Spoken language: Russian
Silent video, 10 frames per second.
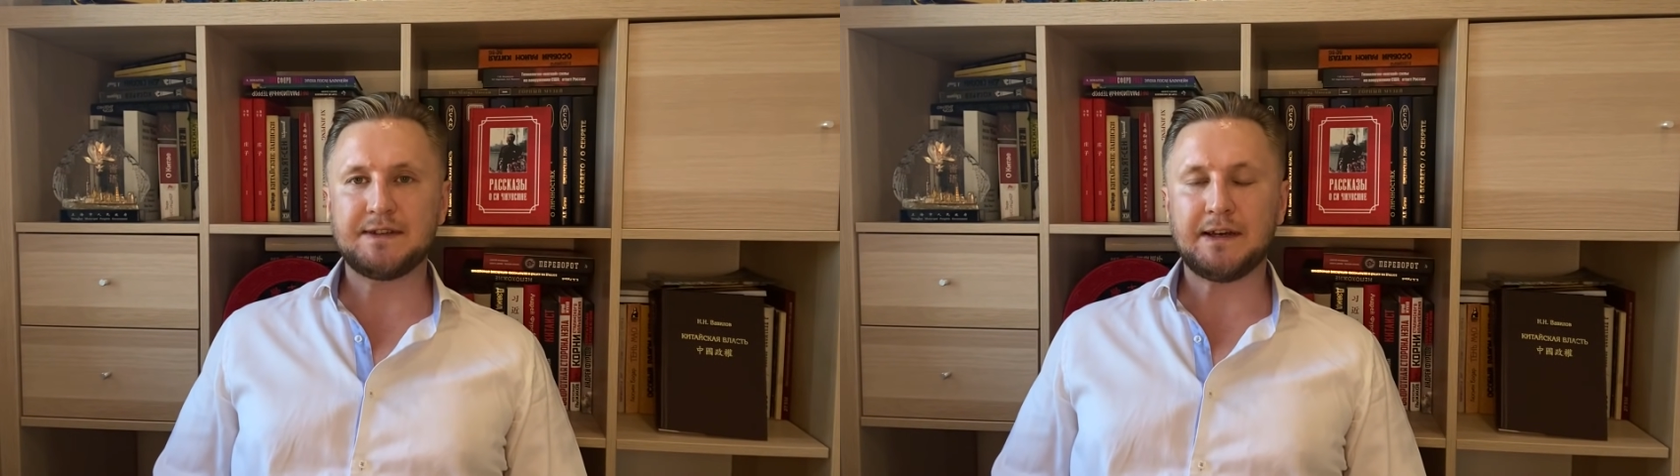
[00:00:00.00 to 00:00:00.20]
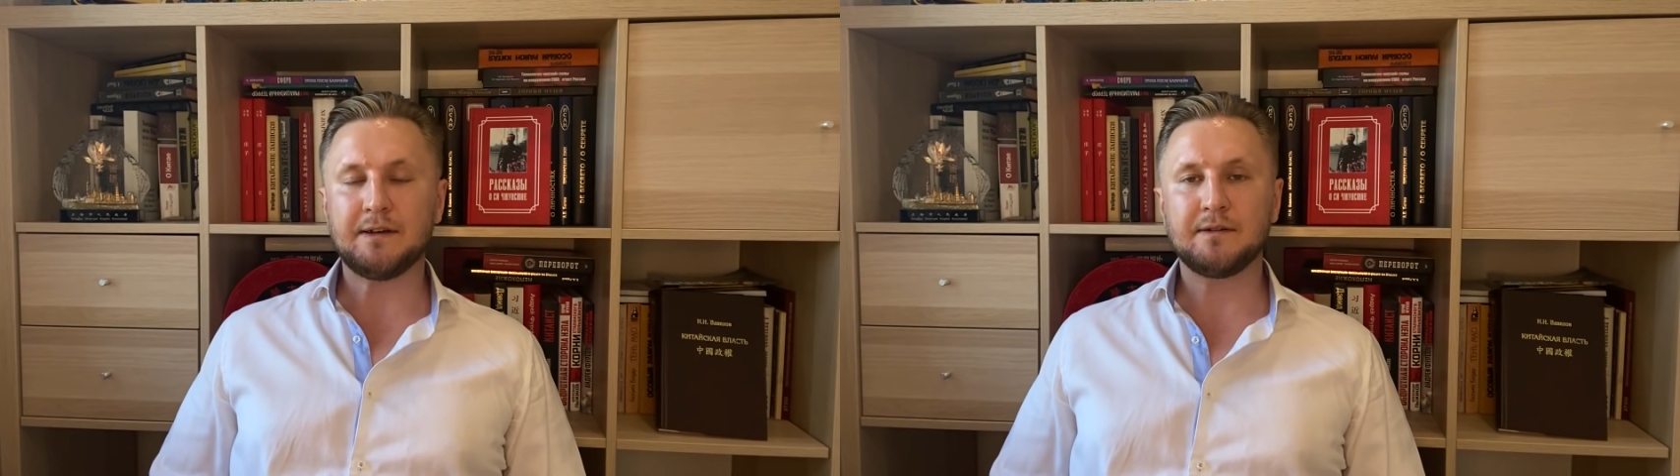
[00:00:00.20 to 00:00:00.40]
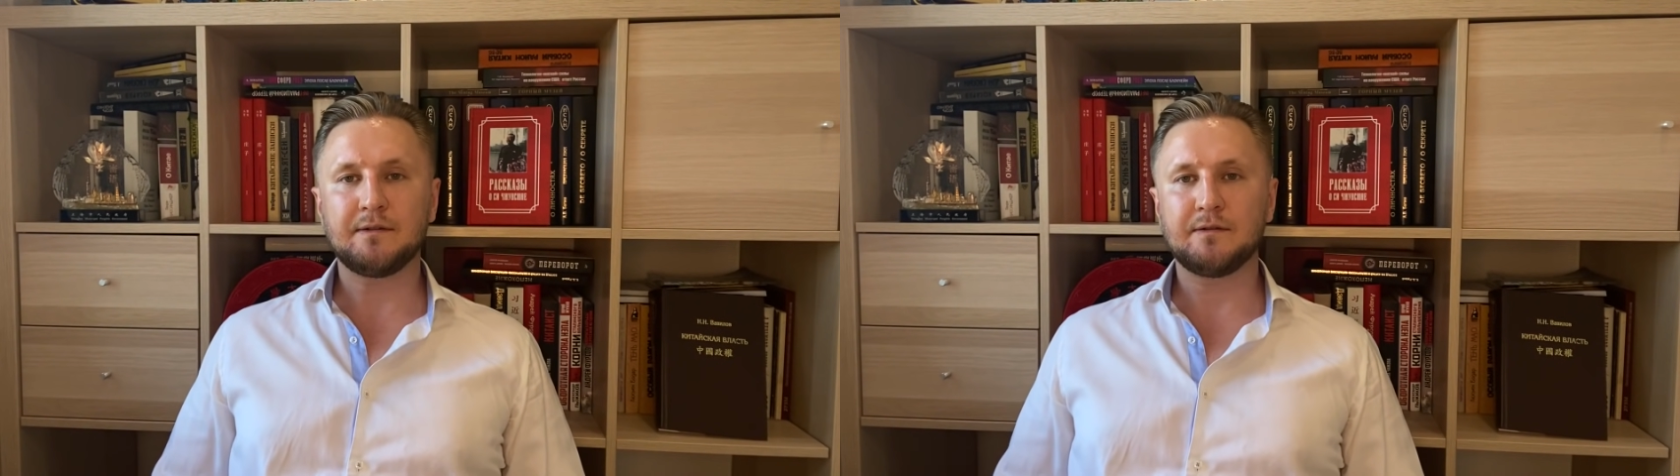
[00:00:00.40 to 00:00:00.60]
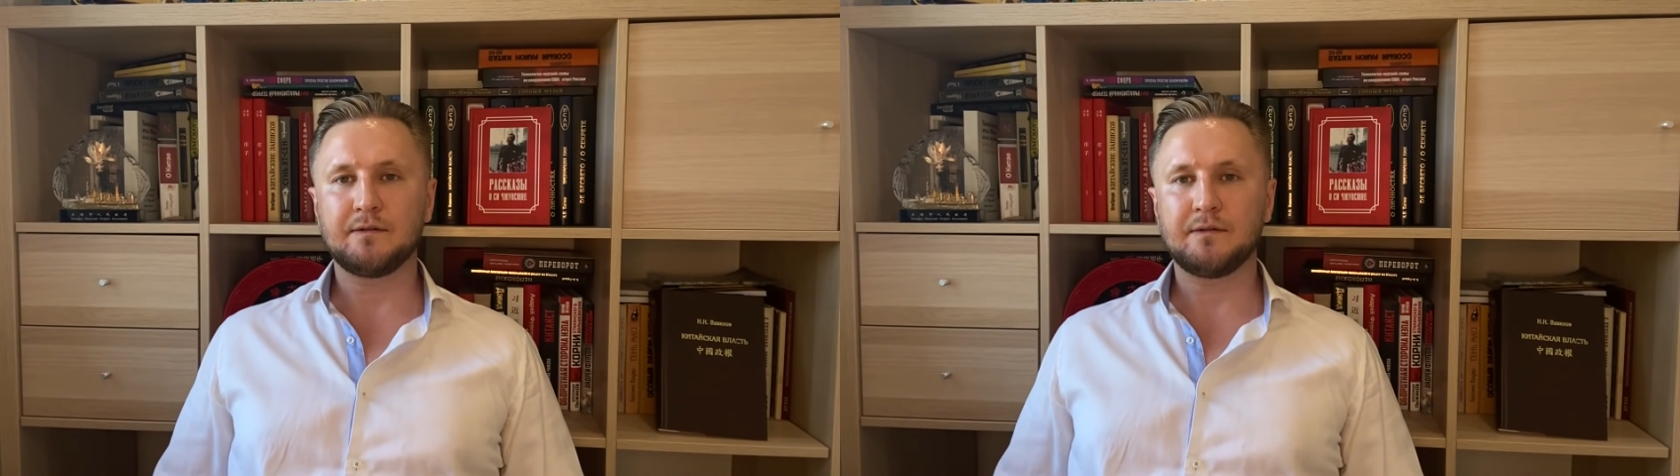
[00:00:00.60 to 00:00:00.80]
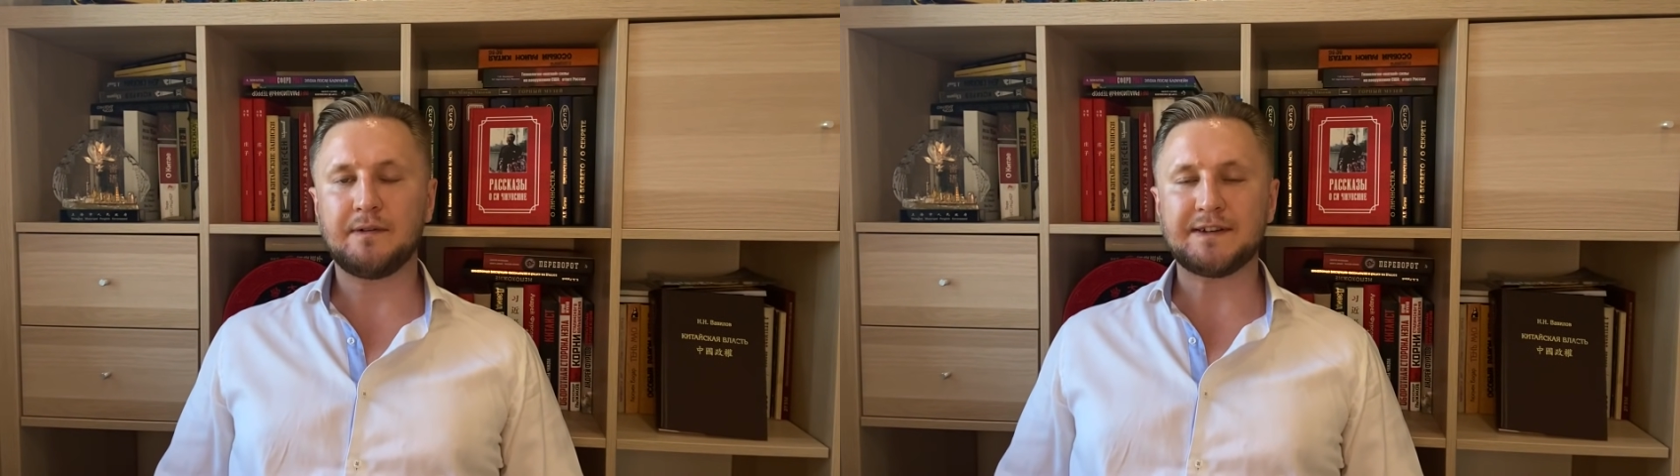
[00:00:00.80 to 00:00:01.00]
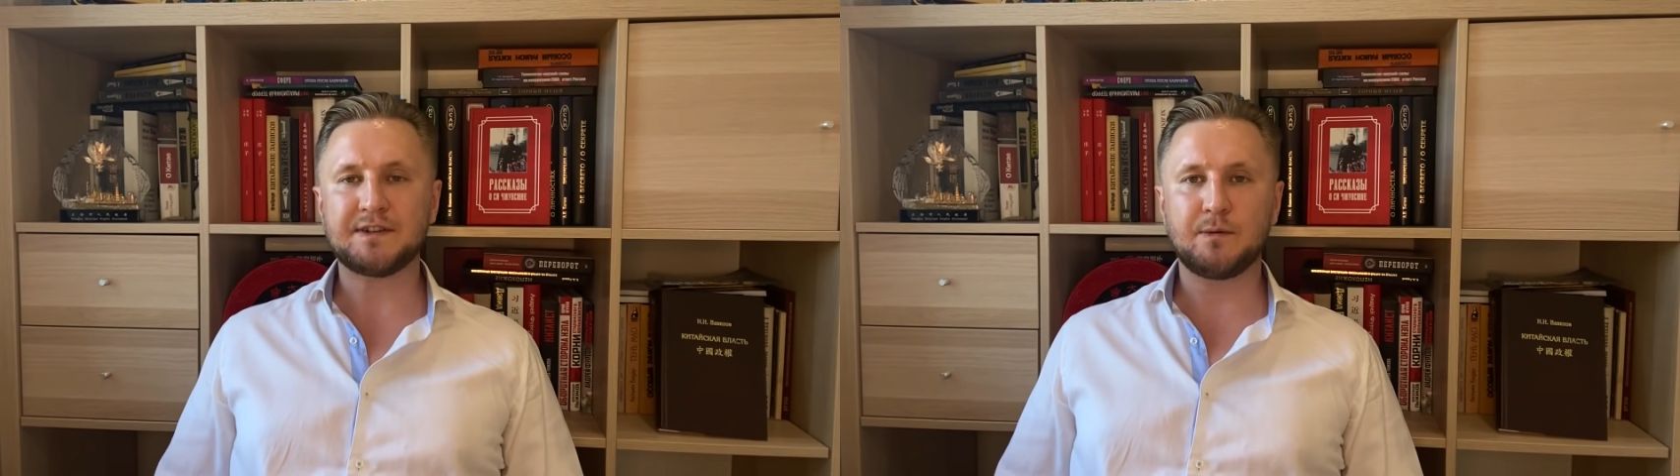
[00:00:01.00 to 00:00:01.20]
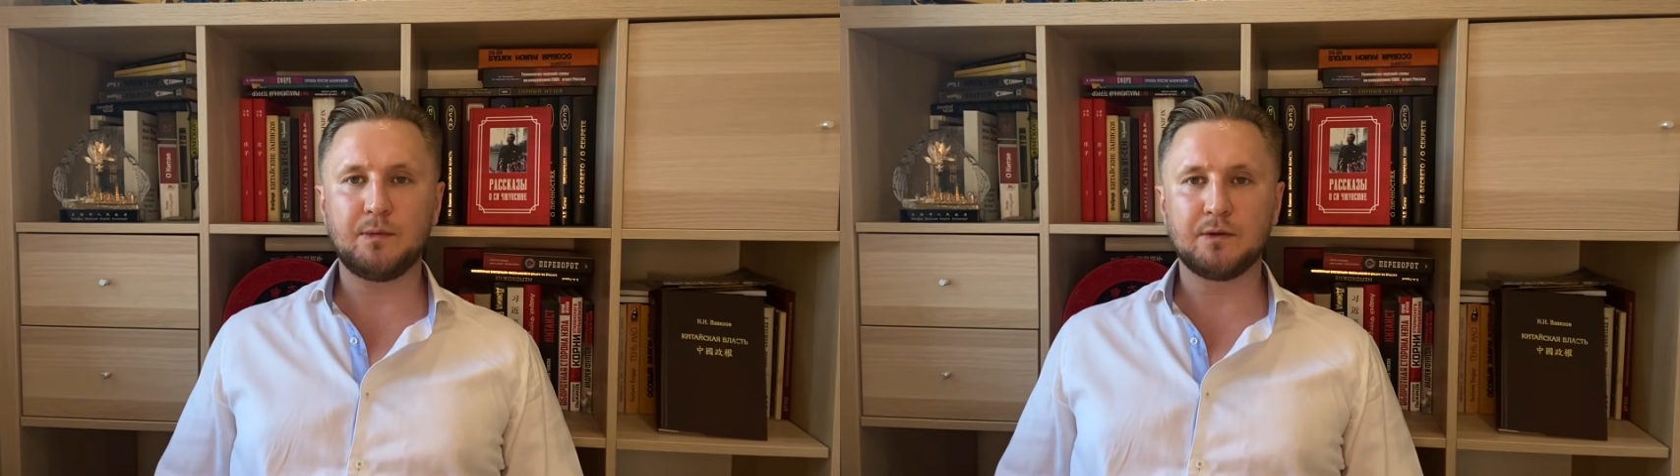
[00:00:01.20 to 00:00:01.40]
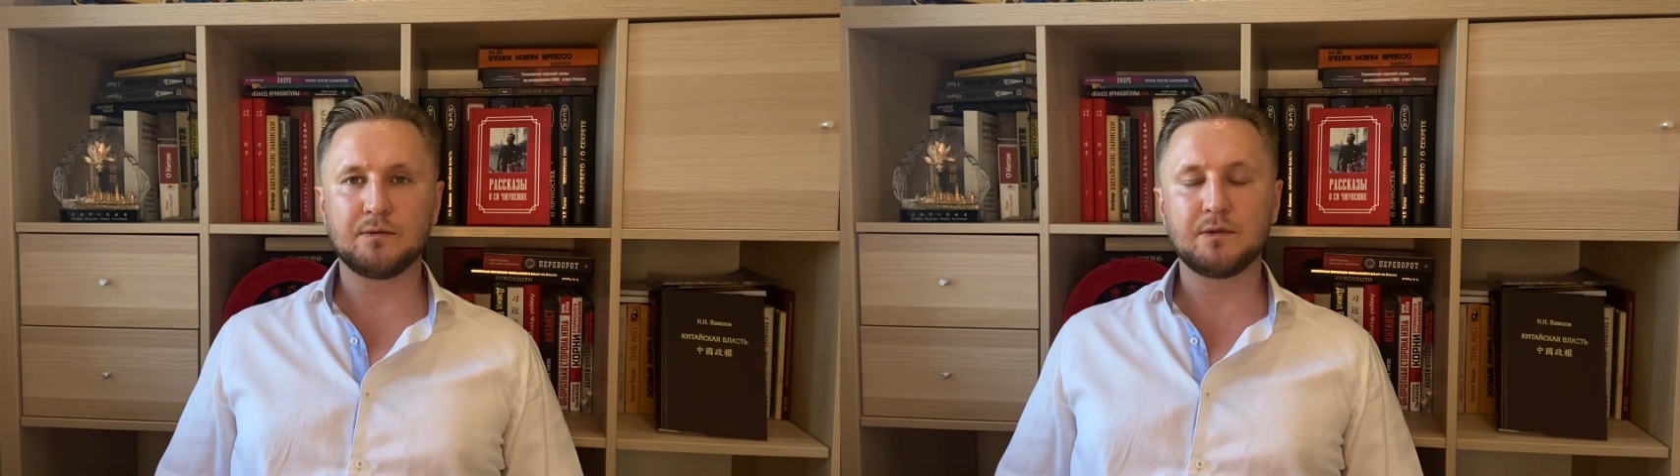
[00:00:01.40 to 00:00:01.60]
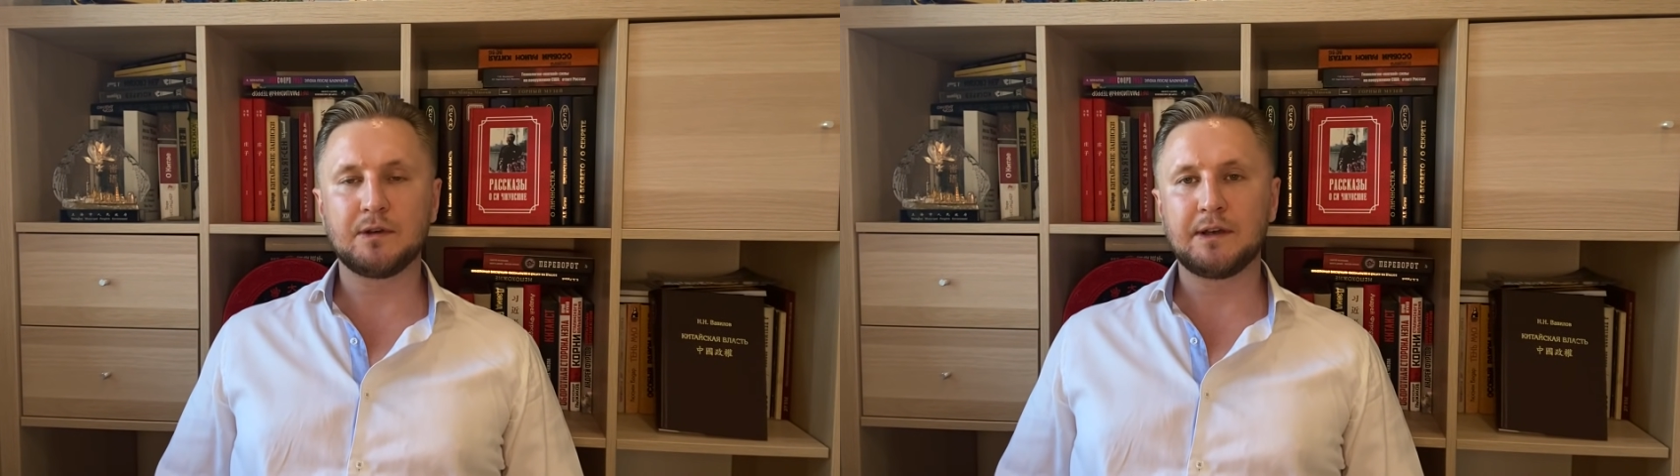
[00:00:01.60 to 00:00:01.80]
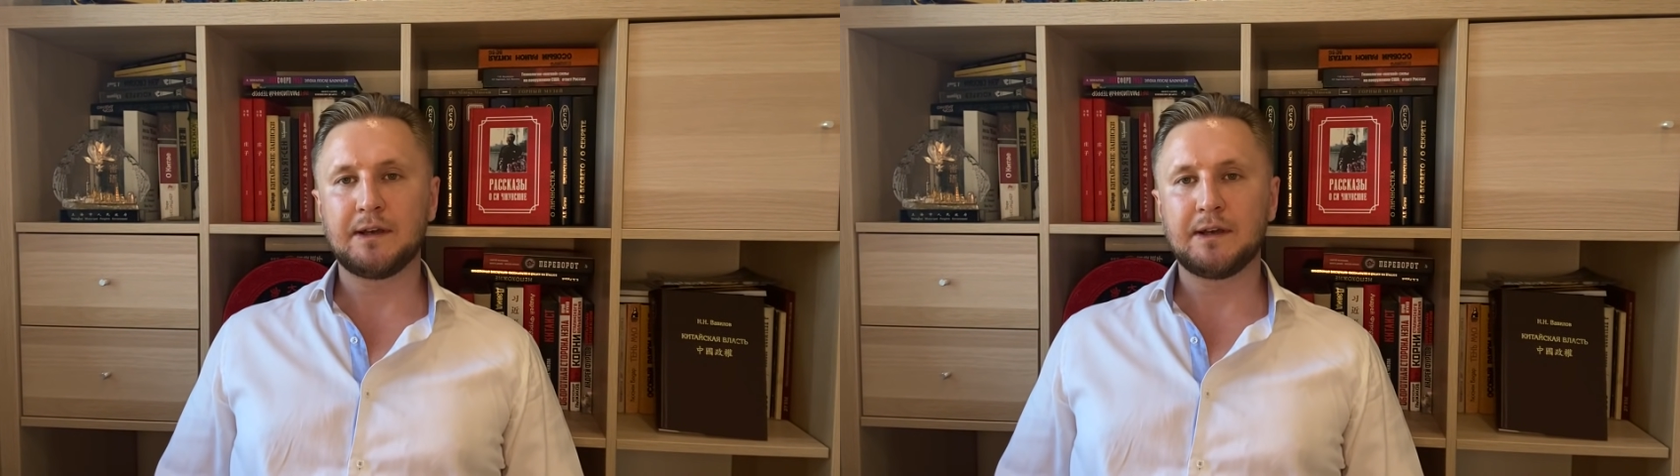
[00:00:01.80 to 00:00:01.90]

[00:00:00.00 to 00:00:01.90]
за 20 минут.